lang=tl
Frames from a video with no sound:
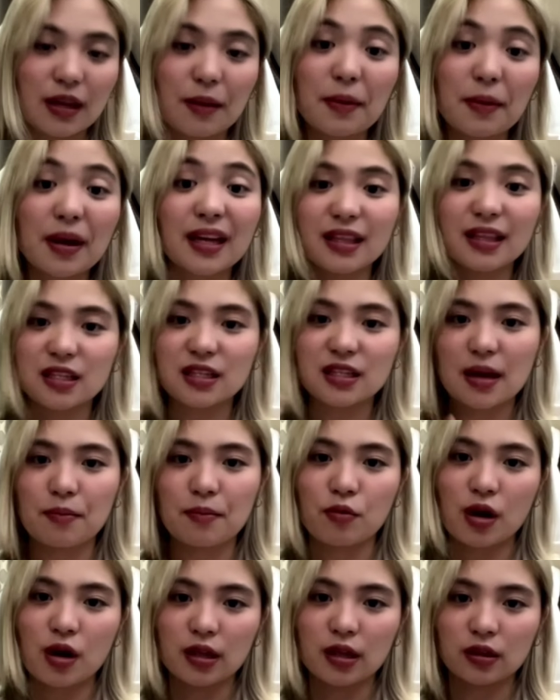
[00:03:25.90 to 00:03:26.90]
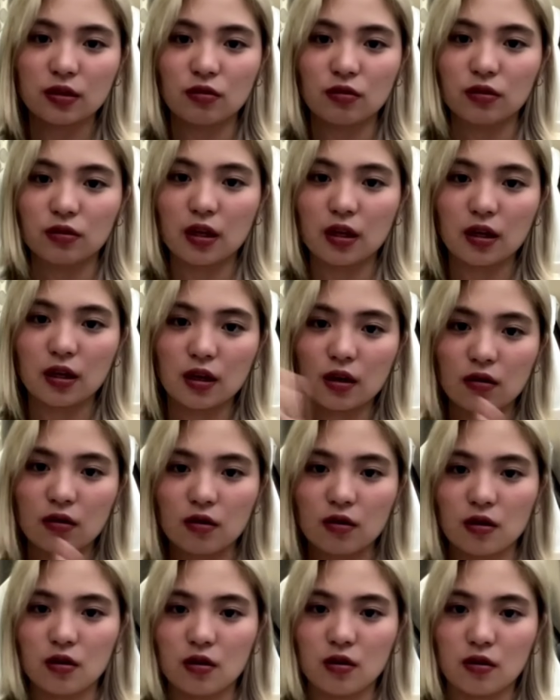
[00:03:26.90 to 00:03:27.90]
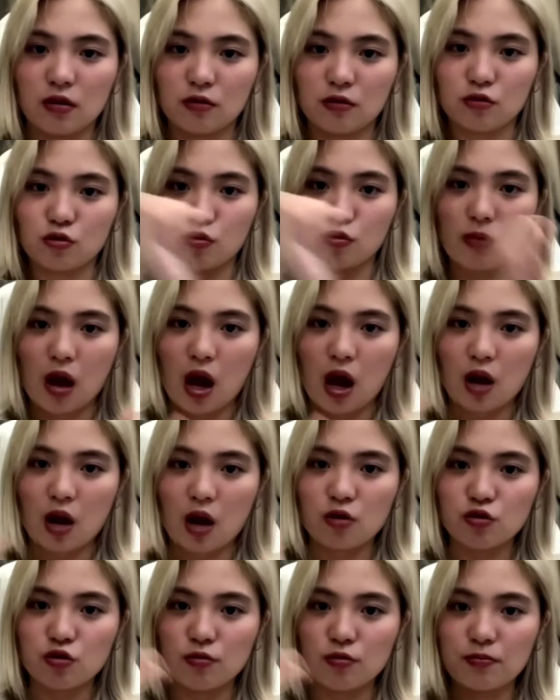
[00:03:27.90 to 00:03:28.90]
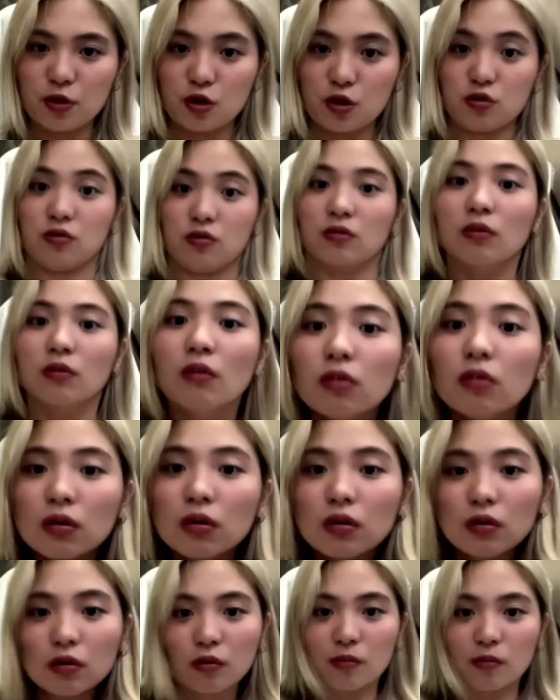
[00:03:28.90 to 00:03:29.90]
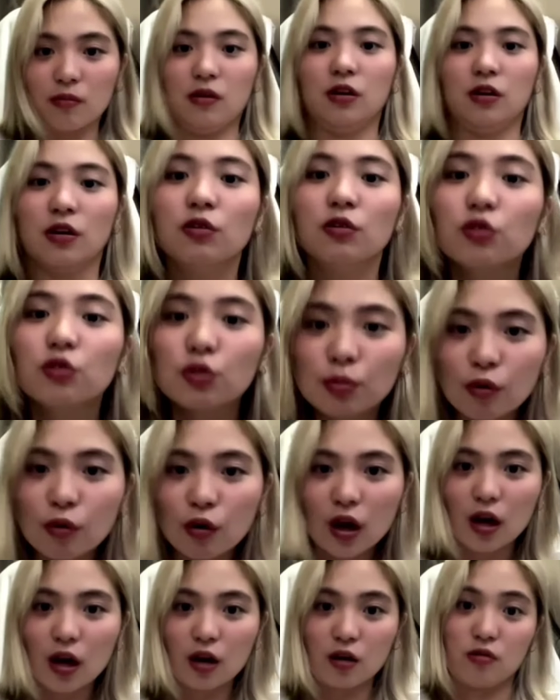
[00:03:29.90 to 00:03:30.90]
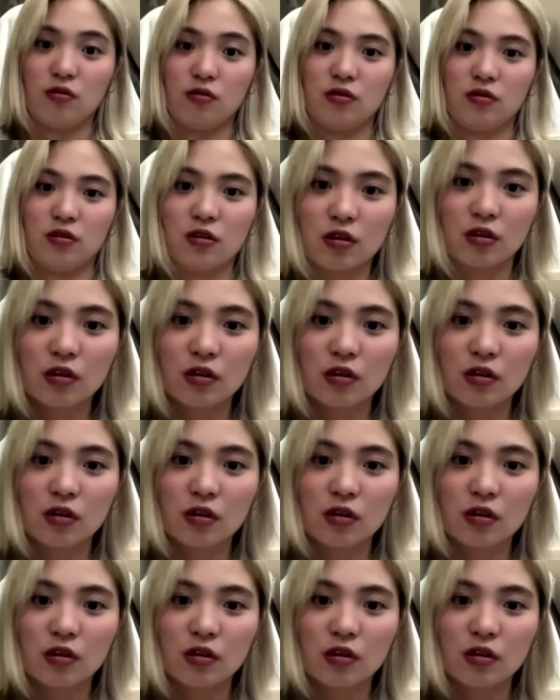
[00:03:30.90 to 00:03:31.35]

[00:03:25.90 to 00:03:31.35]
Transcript: Hindi, maganda jumbo hotdog talaga. Tapos umaalon yung picture ko. Mga ganun yung mukha ko.